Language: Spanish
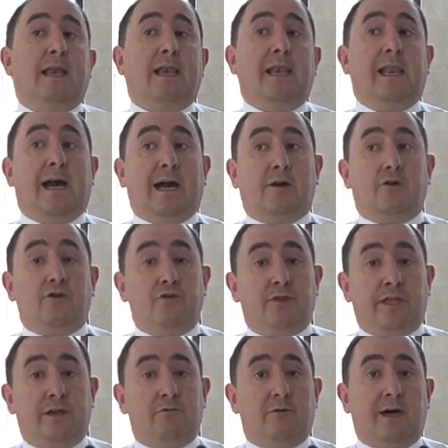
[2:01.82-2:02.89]
la
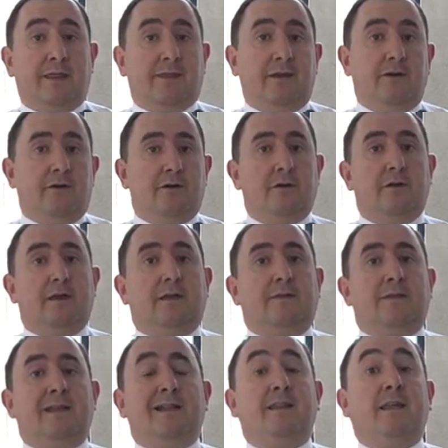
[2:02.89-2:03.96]
continuación
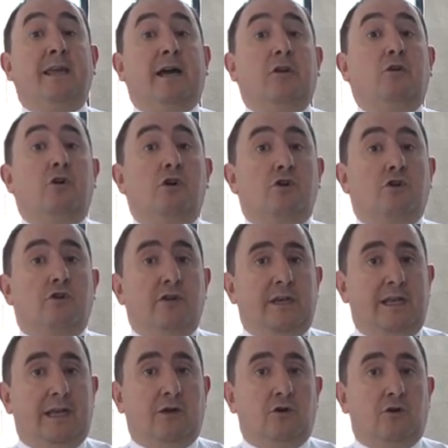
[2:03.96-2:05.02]
del diálogo
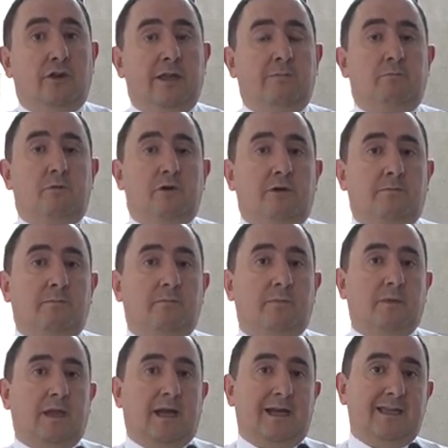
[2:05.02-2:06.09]
con Nicodemo.
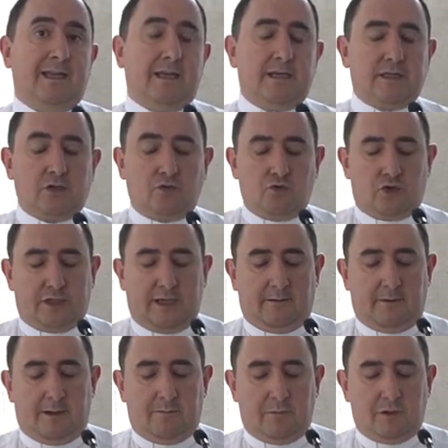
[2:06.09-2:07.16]
Ayer
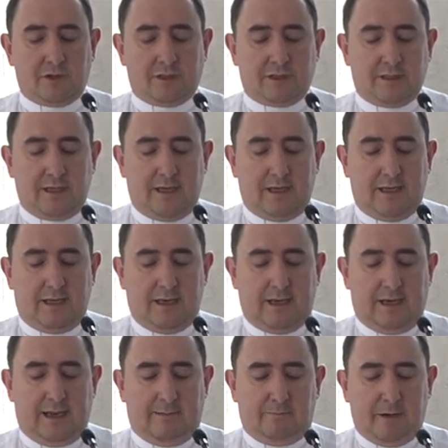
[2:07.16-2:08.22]
escuchábamos
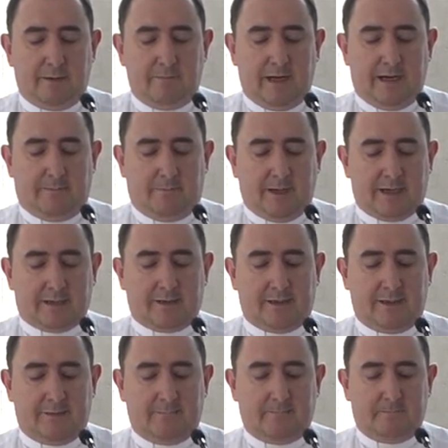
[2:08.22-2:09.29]
la primera
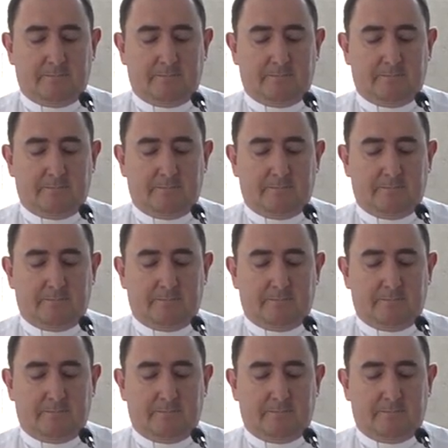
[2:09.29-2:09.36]
parte.